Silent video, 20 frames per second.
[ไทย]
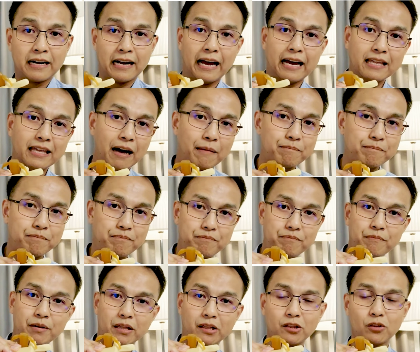ขยับ
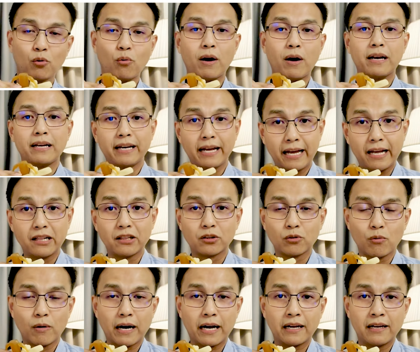บิดตัวหรือเอ็นตัว